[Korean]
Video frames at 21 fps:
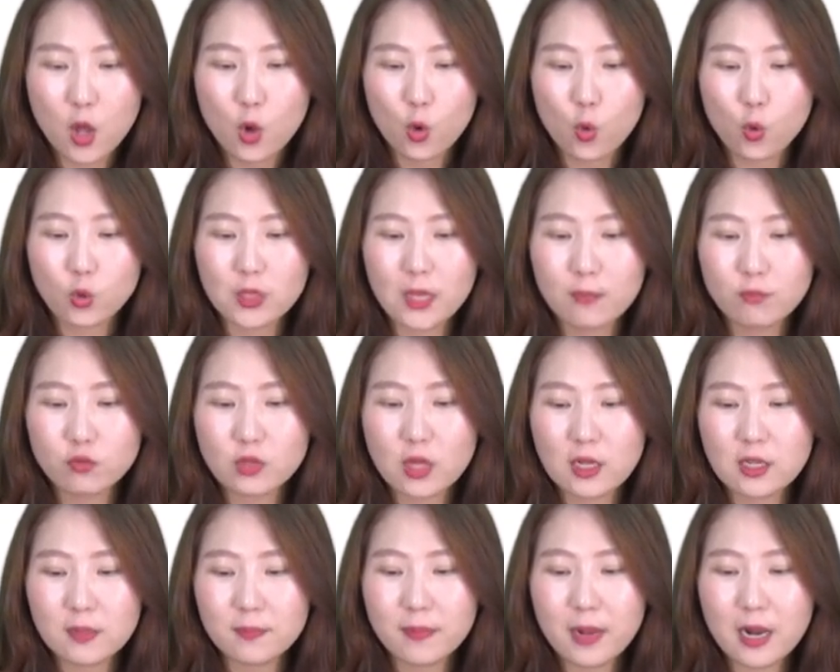공단
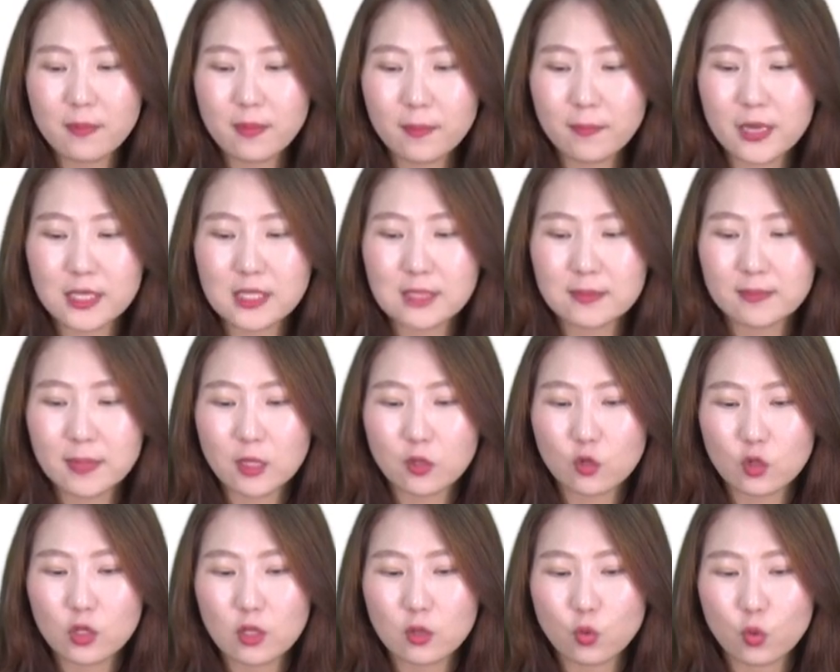부담금 880만
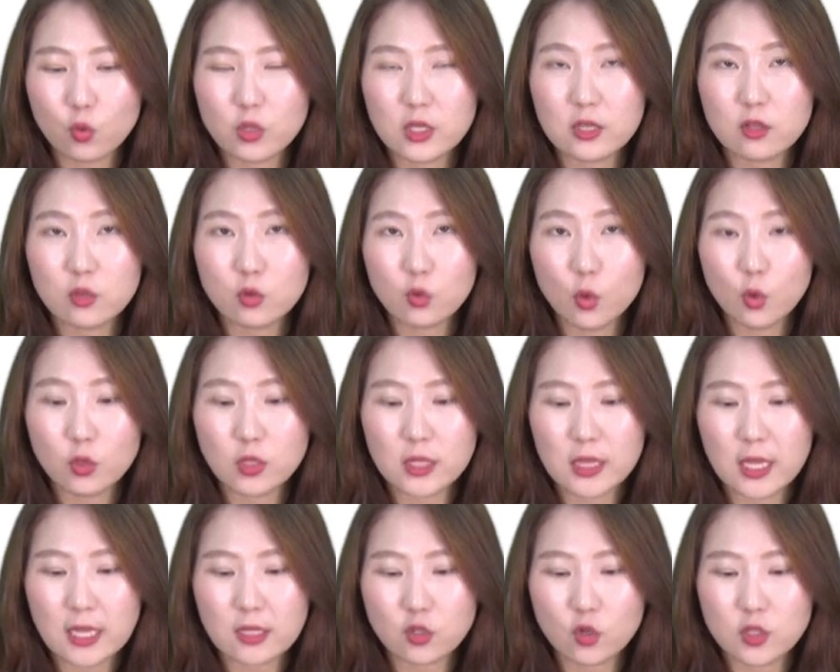원이 돈이
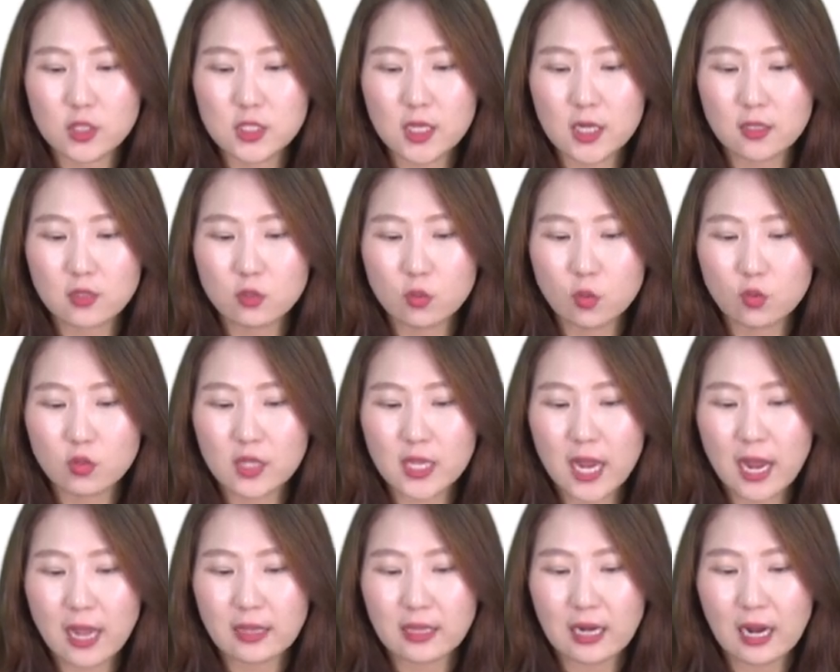들어오는데 전체가 들어오는
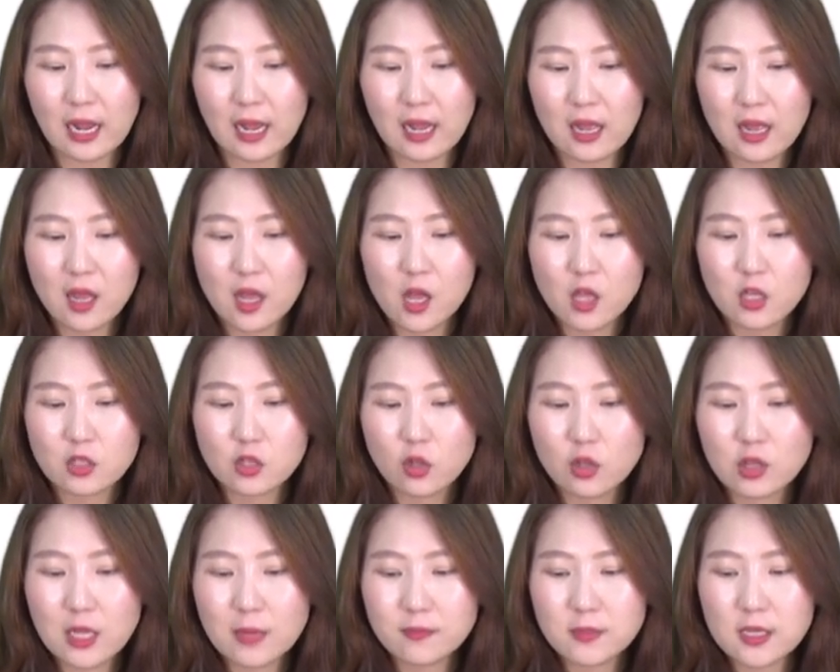게 아니라
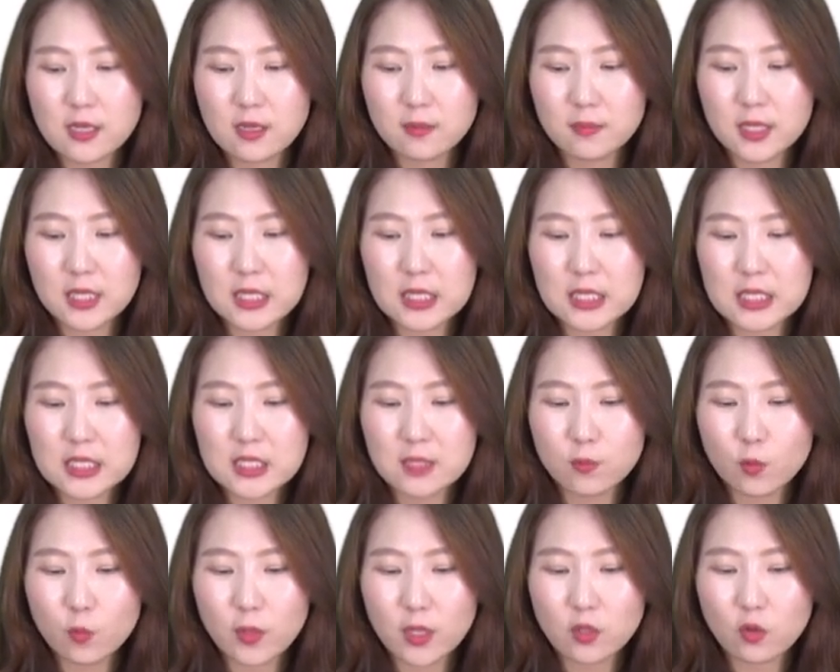선납세금인
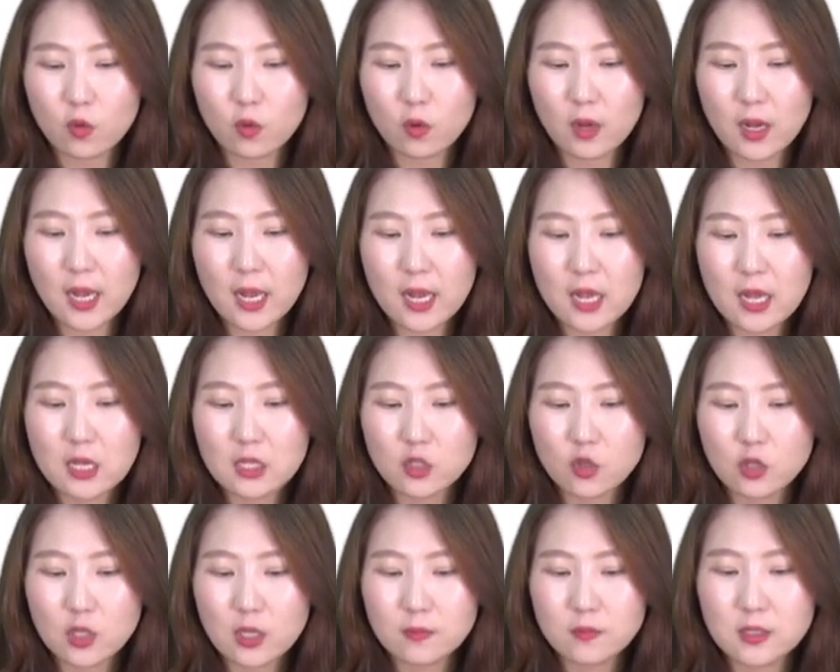25만 원과
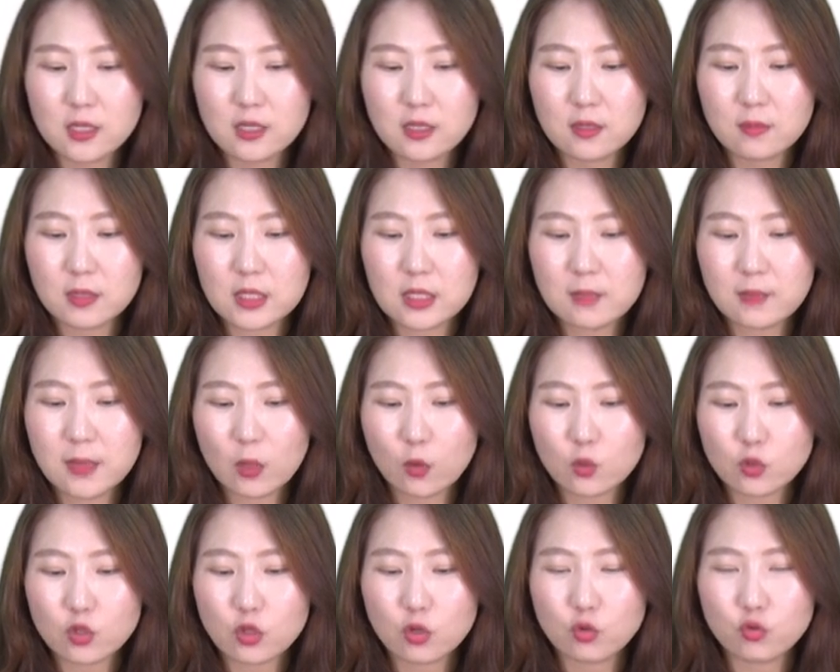선납세금
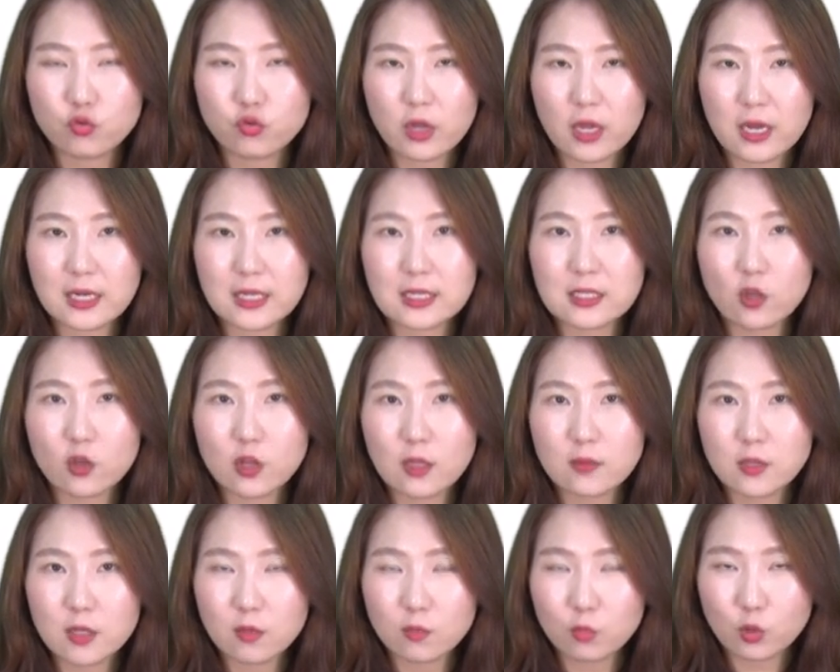2만 5천 원 두 개를
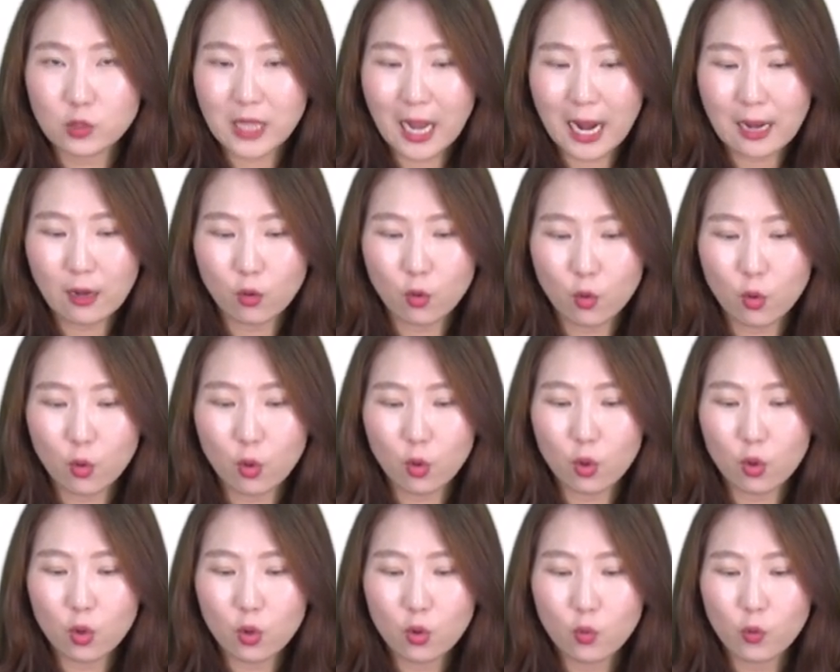선납세금으로
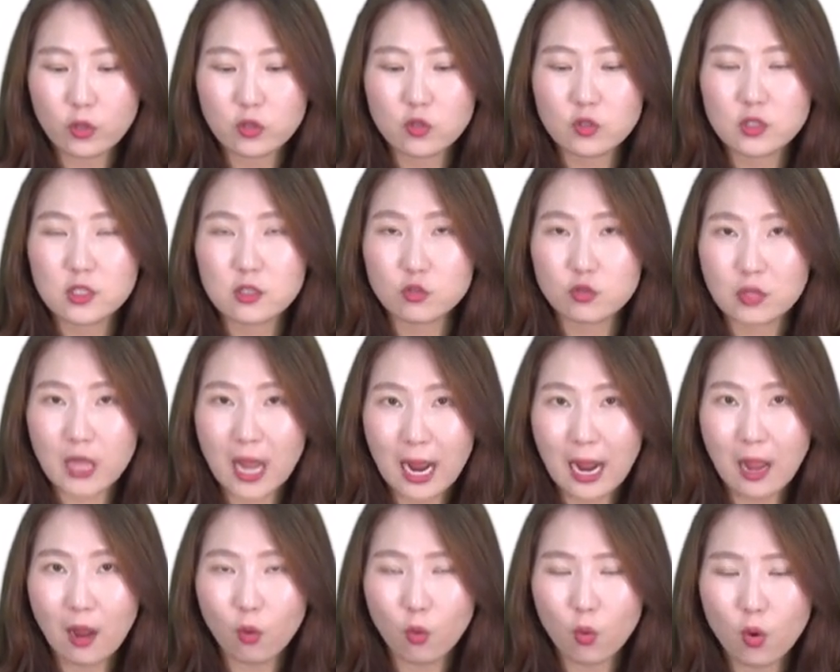달고 원천징수
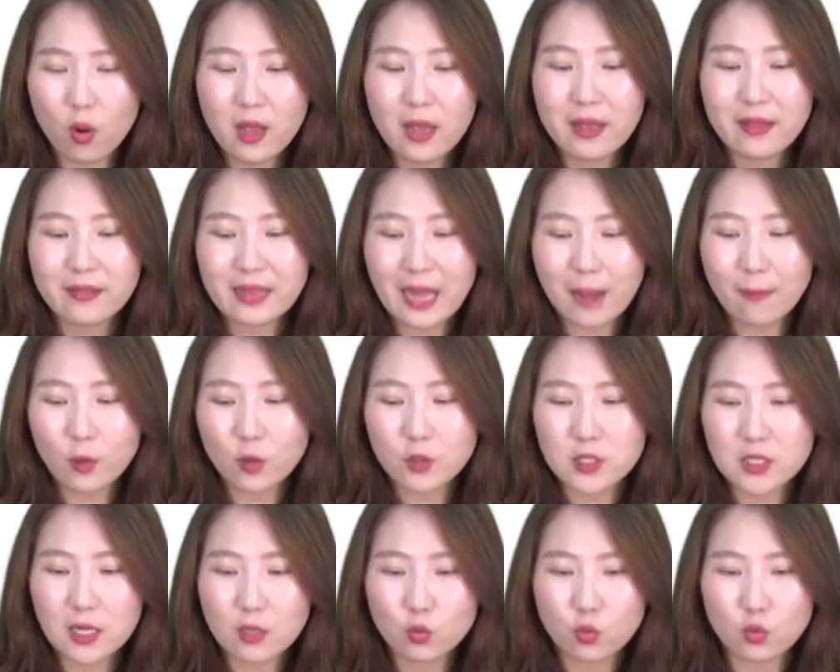당하고
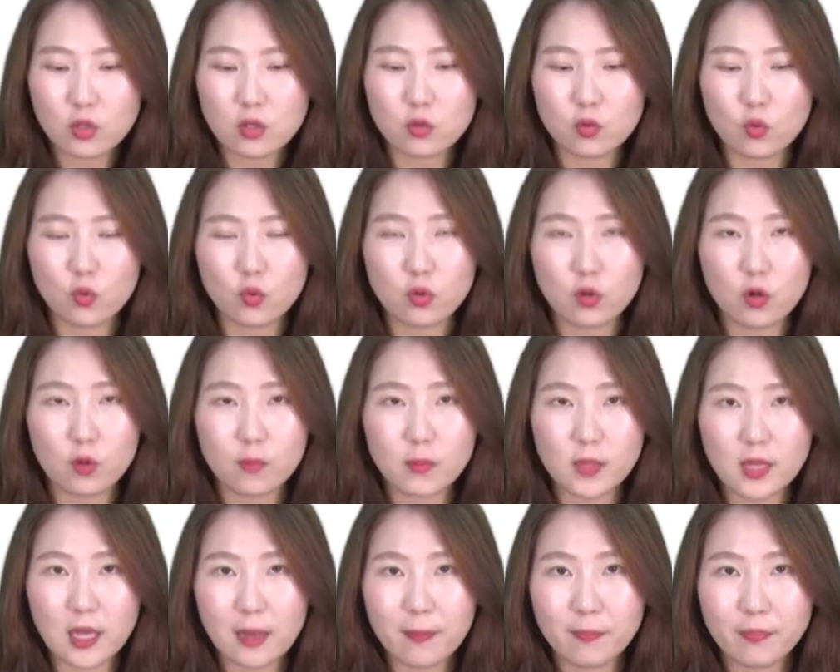나머지가 돈이 들어오는
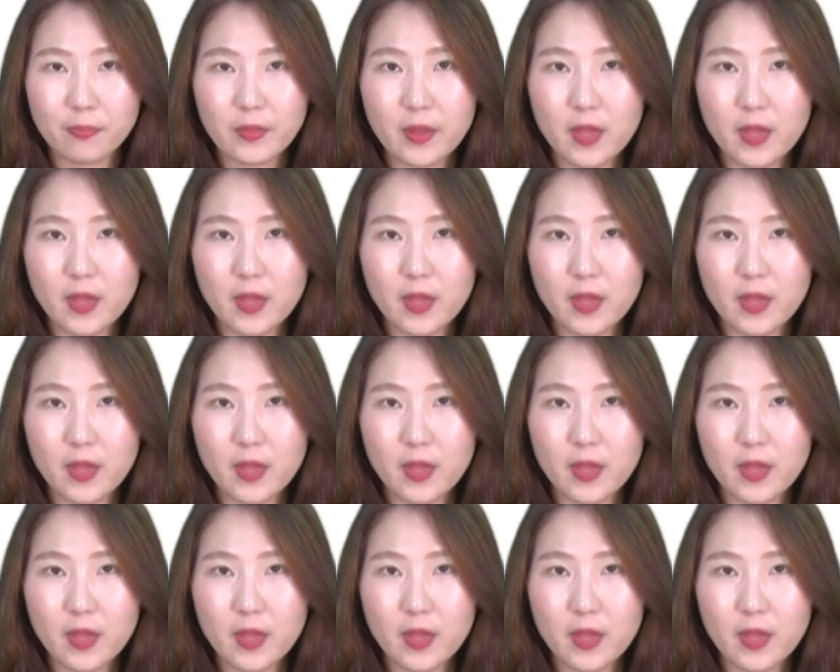겁니다.